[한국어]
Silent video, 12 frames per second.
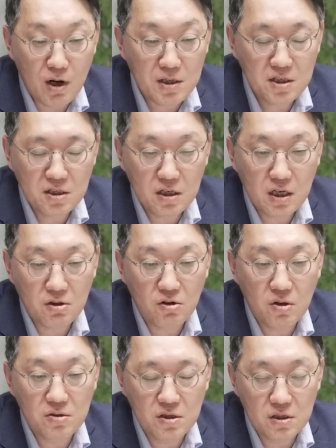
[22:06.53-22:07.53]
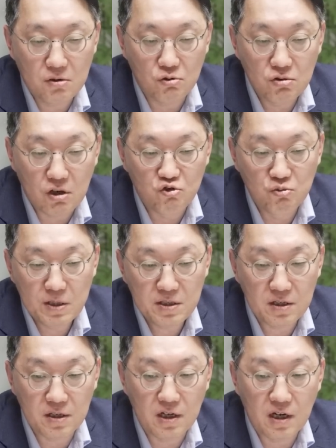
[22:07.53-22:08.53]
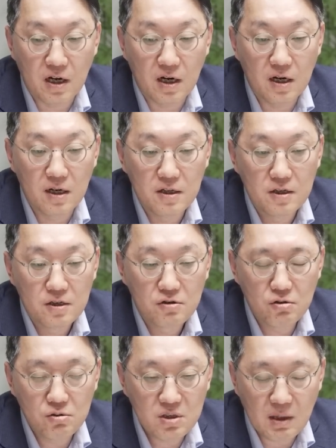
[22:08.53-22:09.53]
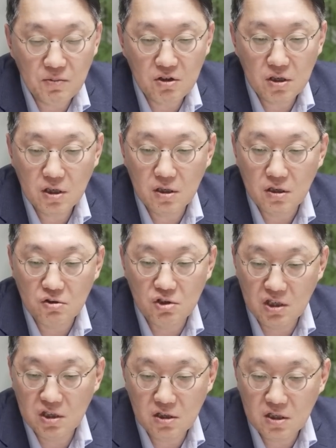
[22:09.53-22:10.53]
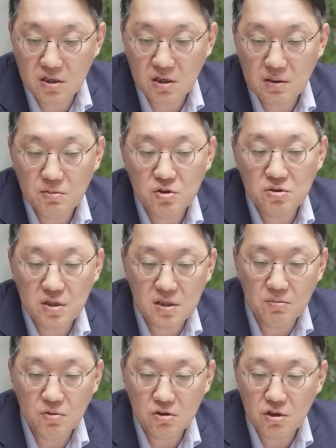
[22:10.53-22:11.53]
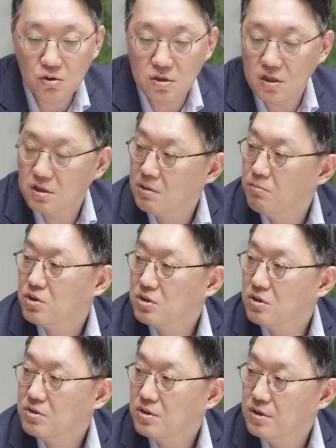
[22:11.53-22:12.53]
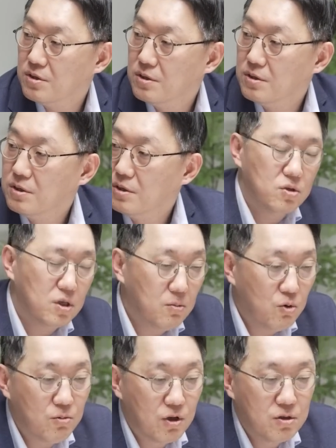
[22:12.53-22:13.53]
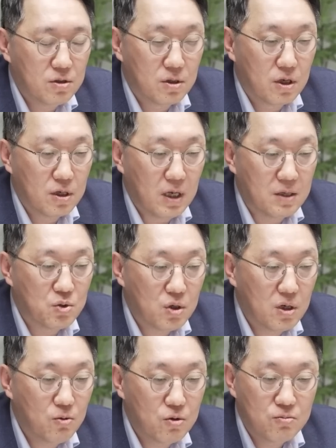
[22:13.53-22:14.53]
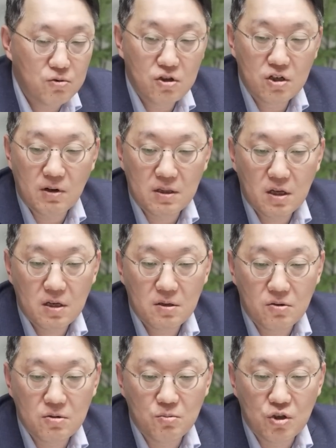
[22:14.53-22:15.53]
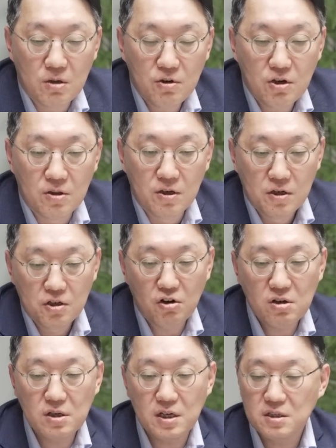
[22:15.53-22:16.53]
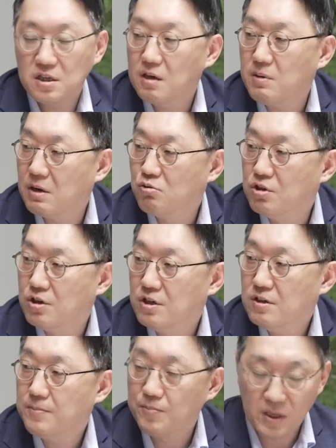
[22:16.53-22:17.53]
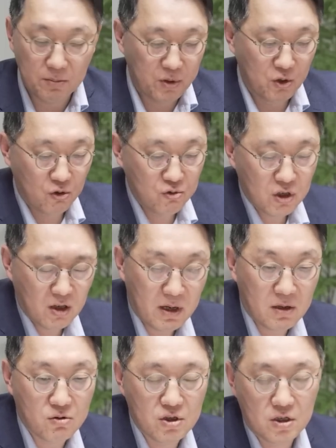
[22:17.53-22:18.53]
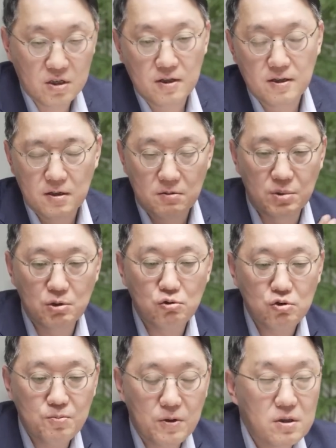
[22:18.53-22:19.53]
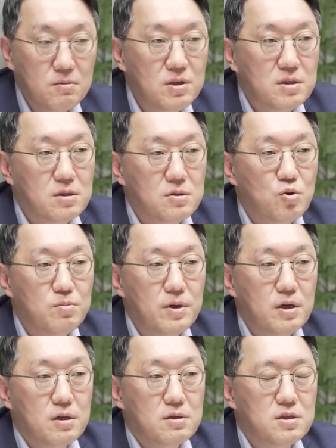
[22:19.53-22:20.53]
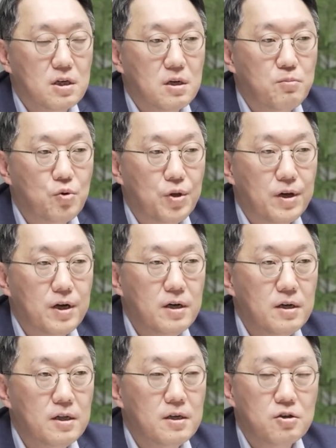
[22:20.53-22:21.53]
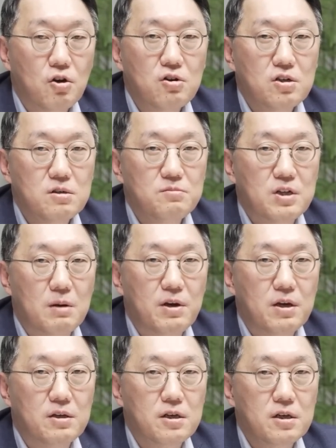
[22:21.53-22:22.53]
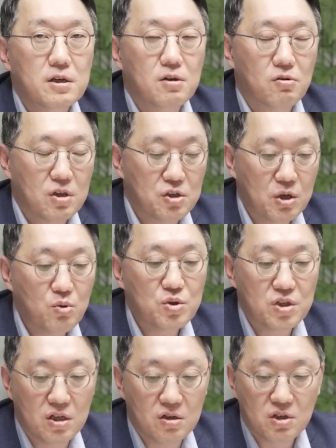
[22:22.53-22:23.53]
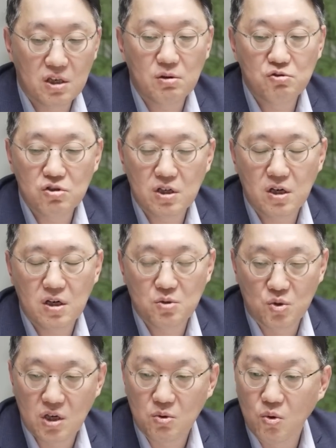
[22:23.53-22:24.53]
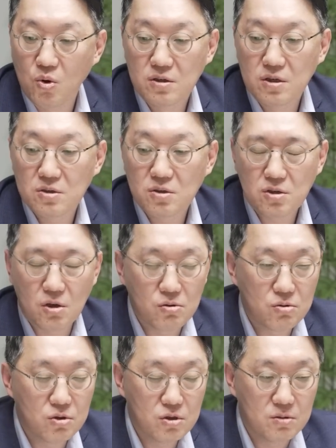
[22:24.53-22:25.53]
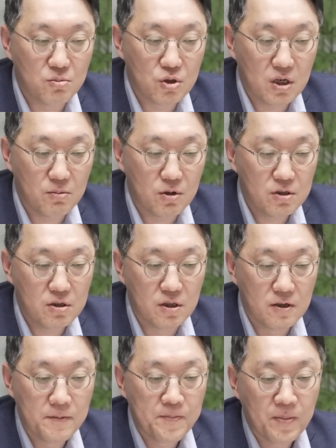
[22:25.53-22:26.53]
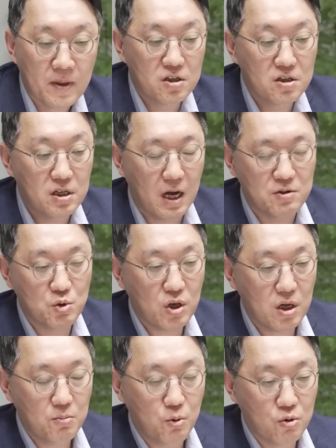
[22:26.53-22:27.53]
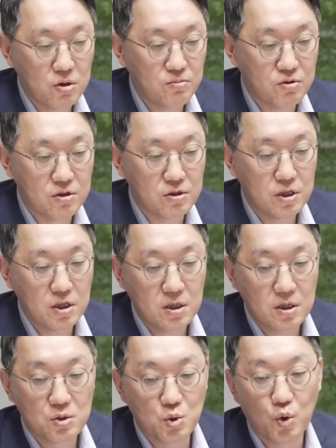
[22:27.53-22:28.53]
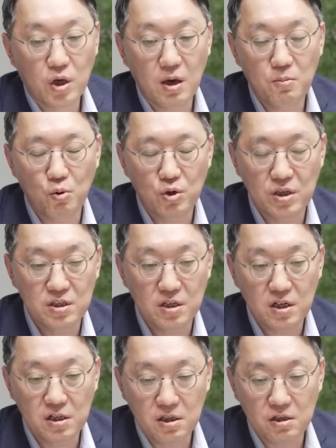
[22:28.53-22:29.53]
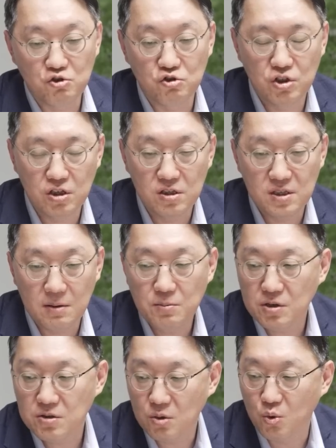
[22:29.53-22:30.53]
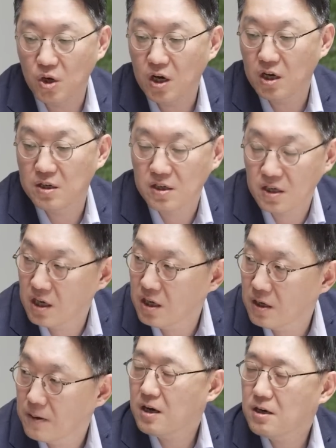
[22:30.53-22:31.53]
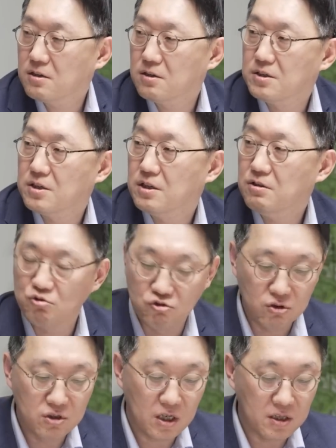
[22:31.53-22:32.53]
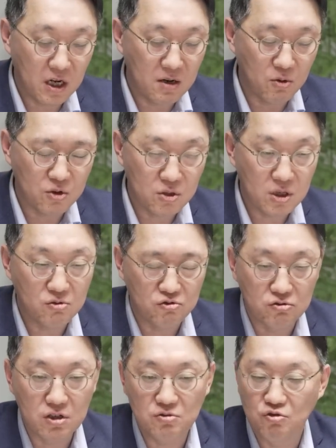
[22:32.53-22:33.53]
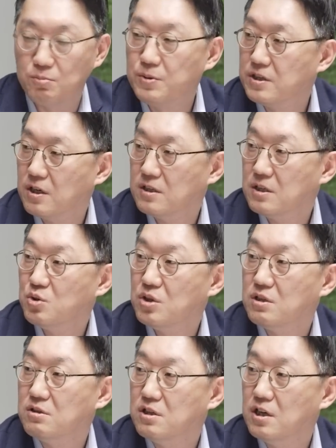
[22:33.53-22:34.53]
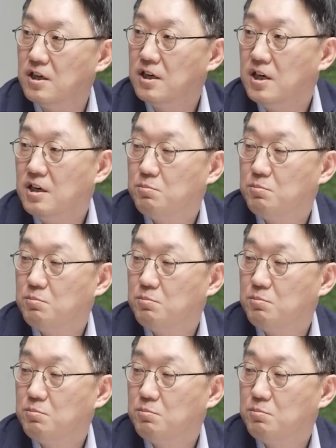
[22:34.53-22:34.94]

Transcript: 확신 있게 떨어진다고. 그러니까 두 배짜리니까. 네. 그리고 3등이 2등이 삼성전자, 3등이 그냥 인버스였어요. 아. 어떻게 보면은 되게 안 좋게 보는 분들이 많다는 건 음. 뭐냐면 현금 가진 게 많고요. 그렇죠. 비워놓은 게 많고요. 음. 미국도 펀더멘저 소베이를 제가 보니까 현금 레벨이 역대 네. 최고치예요. 기관 투자가조차도. 그래서 결국은 뭐냐면은 이 안 좋게 보는 분들이 좋게 보기 시작할 때 주식을 사면서 올라가는 게 아까 그랬잖아요. 누군가 내가 먼저 사고 누군가 더 비싸게 사줘야 되는데 음.